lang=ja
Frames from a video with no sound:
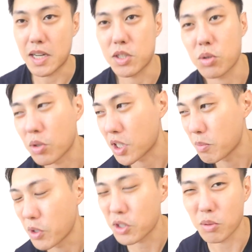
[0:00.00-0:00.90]
まあちょっと
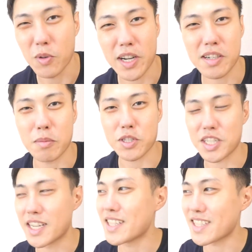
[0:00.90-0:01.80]
キモいと思われるかもし
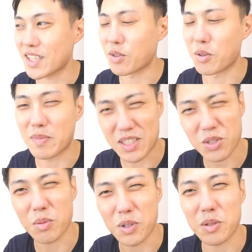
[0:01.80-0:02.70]
れないんですけど、まあ、
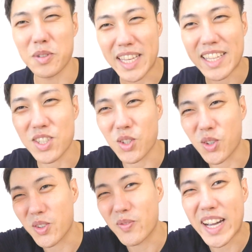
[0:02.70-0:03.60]
ちょっと僕もねちょっと
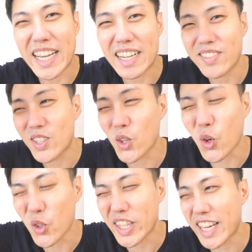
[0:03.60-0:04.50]
この前髪の
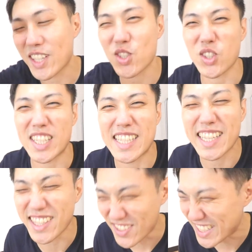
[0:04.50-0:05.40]
交代がちょっと気に
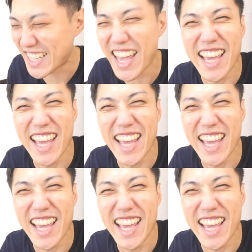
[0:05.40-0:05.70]
なってる時期で